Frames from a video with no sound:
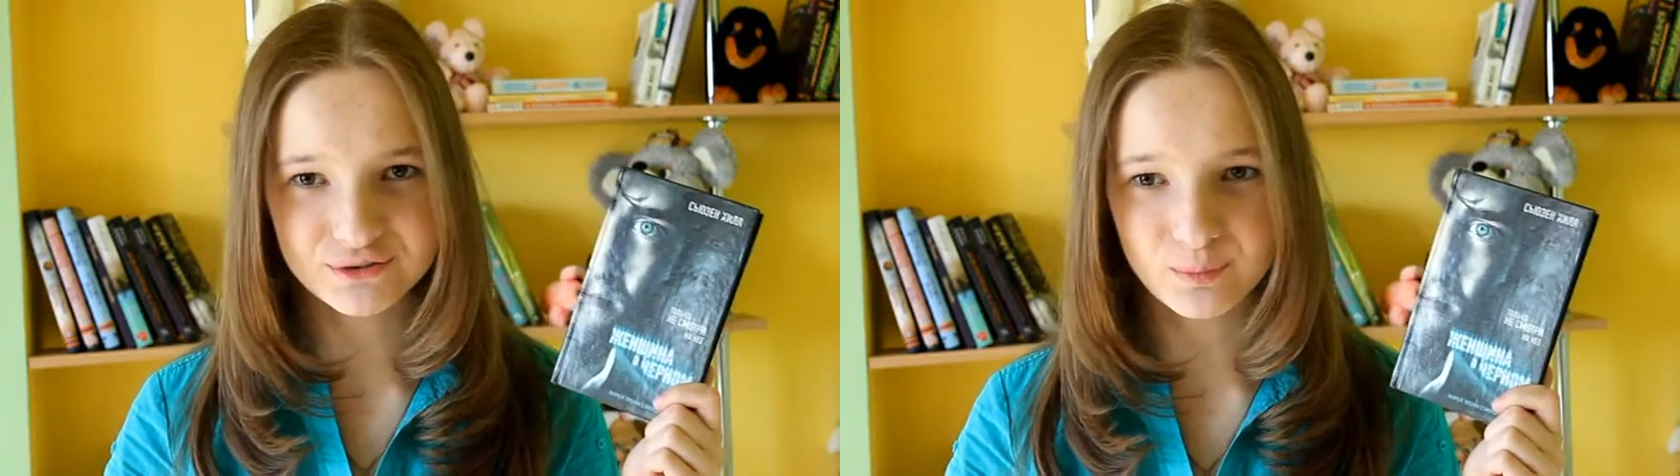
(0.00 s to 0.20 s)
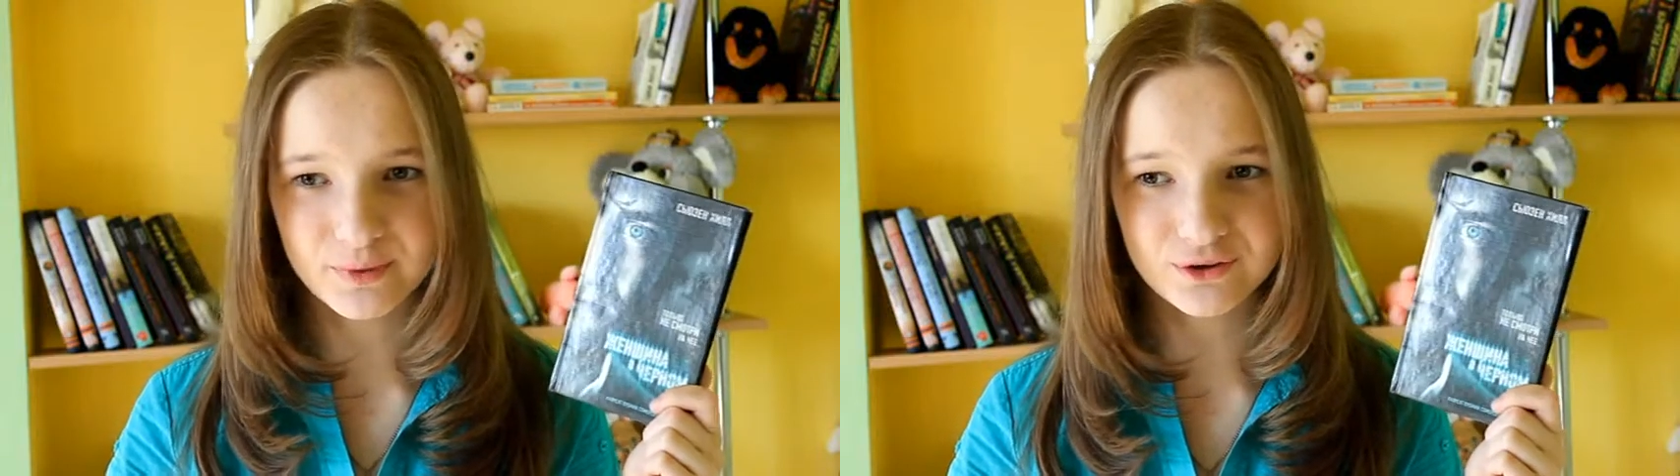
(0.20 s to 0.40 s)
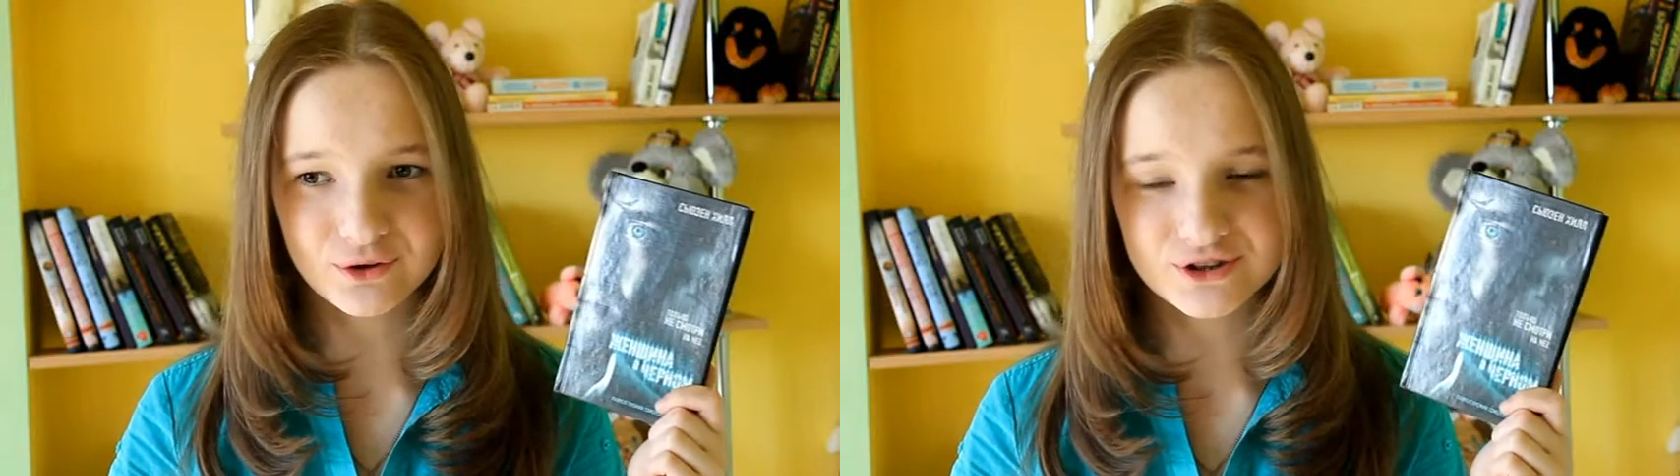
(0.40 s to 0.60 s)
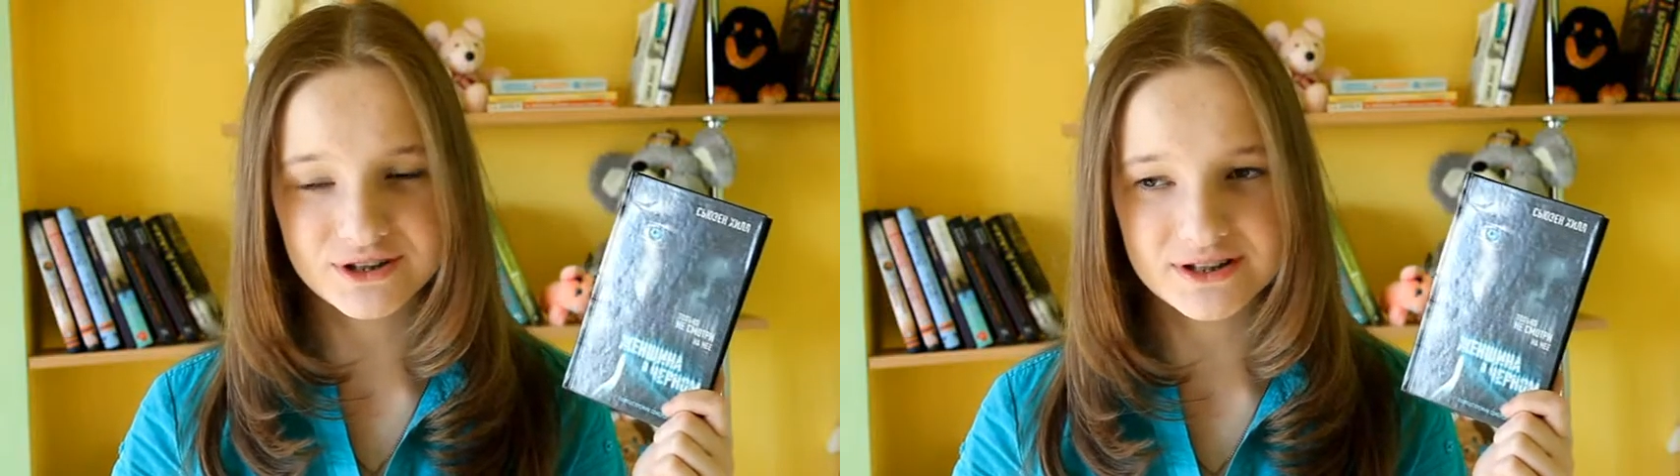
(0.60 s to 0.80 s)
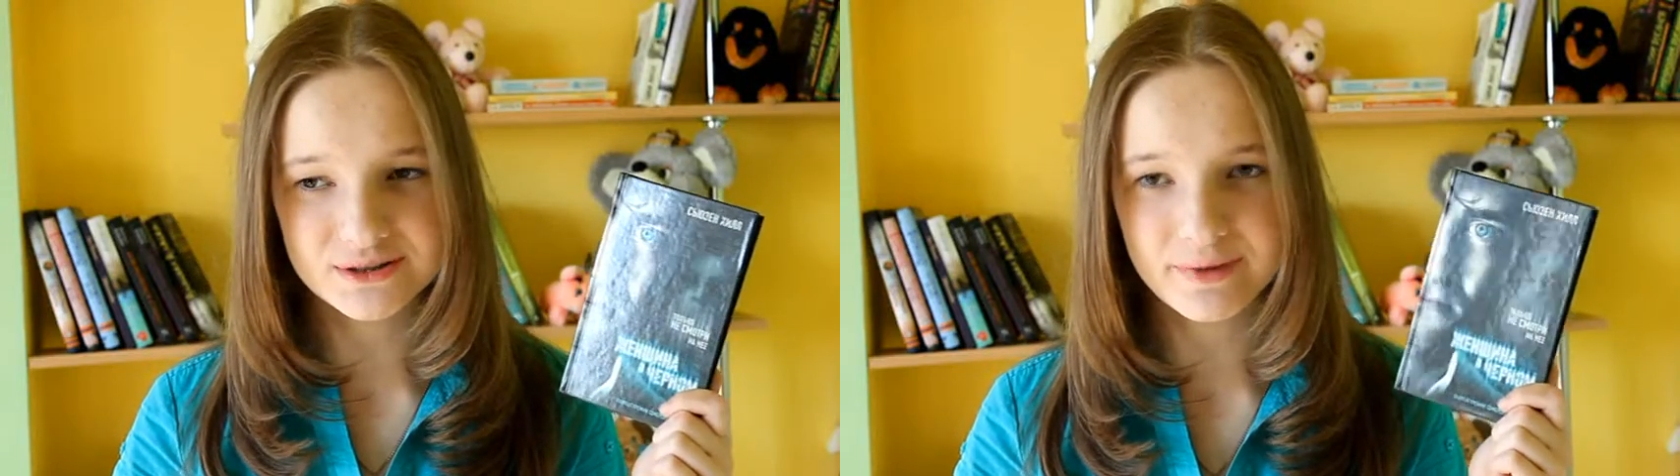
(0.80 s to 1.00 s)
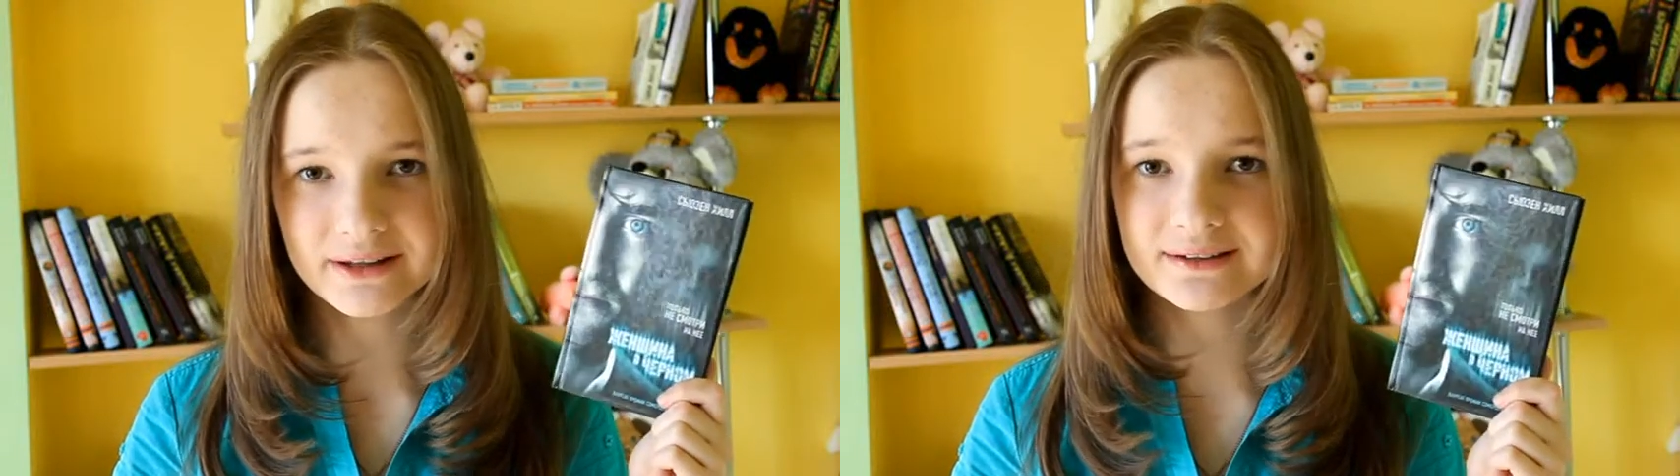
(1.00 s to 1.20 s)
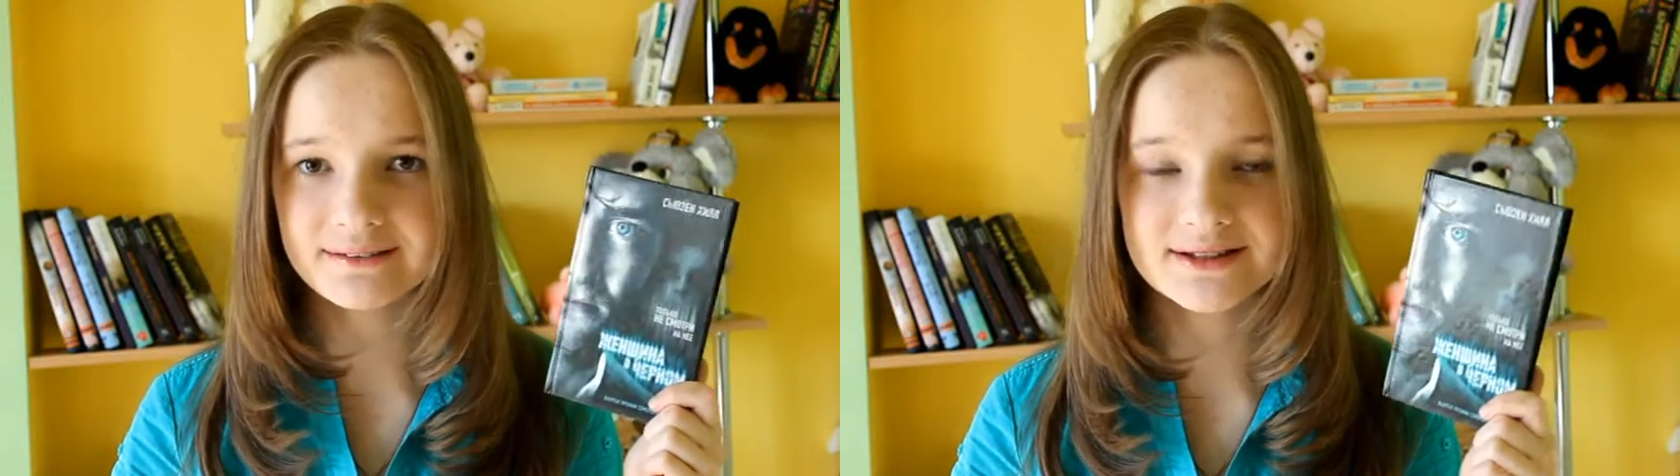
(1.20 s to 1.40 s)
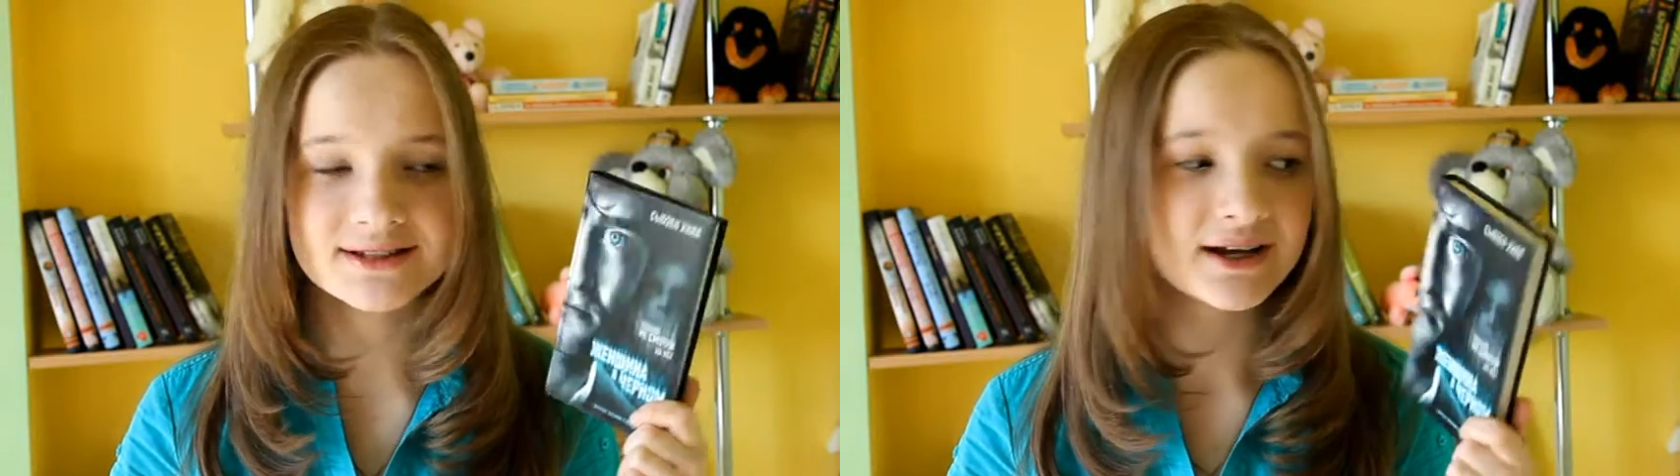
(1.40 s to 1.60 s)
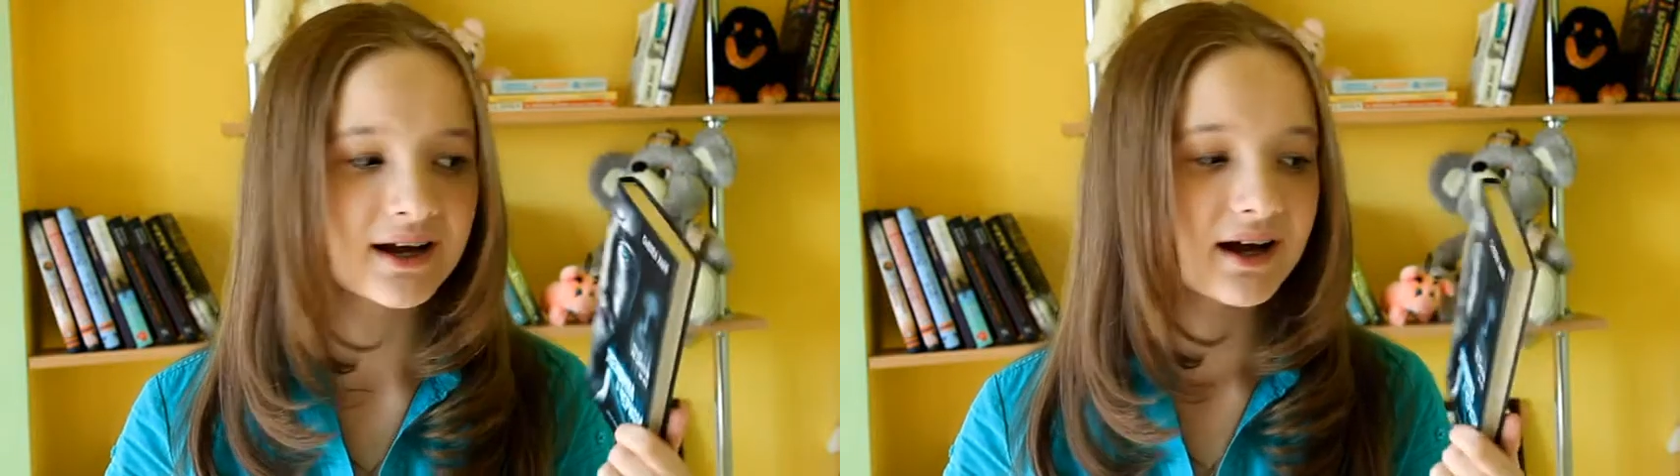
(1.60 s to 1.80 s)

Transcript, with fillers: его продолжить досматривать.